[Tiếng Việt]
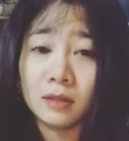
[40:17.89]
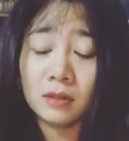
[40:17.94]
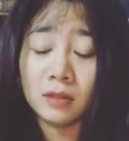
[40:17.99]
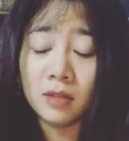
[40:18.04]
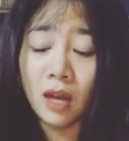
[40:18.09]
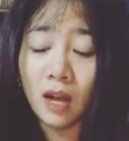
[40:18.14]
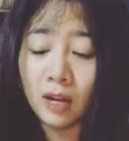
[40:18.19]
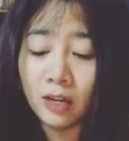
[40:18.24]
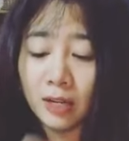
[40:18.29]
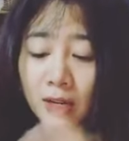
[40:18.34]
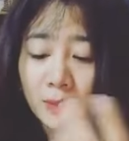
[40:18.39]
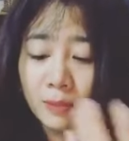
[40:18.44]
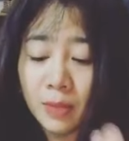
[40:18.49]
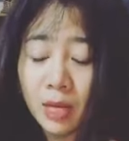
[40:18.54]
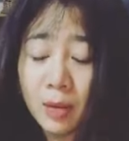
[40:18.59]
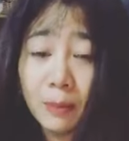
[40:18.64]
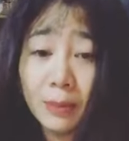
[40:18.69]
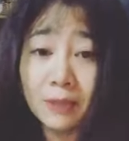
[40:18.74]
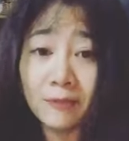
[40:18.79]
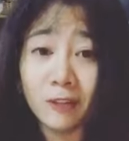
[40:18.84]
thời điểm
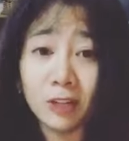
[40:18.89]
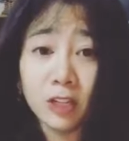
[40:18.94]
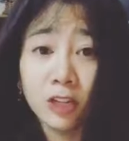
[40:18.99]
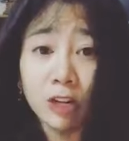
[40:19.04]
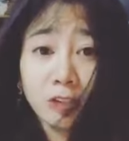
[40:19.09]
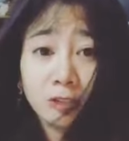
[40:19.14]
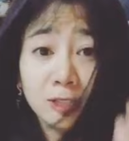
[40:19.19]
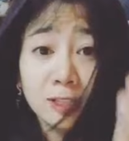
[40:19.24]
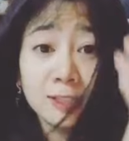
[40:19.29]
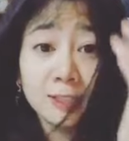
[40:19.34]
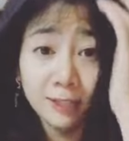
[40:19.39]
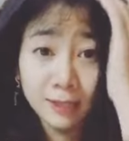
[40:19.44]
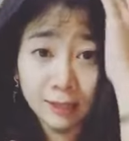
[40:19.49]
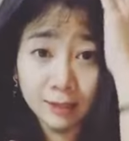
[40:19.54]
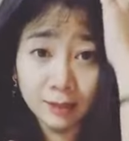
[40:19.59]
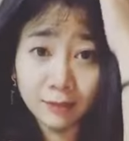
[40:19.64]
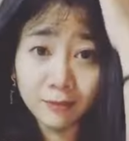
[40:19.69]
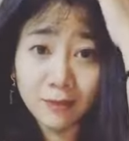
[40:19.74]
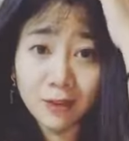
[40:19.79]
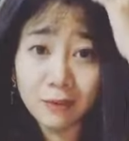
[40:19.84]
đó mình vẫn còn đi
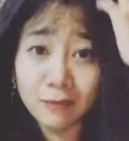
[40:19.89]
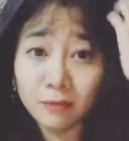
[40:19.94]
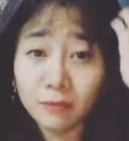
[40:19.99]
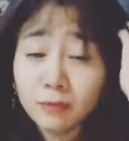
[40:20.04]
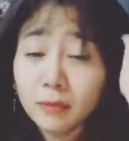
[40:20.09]
diễn và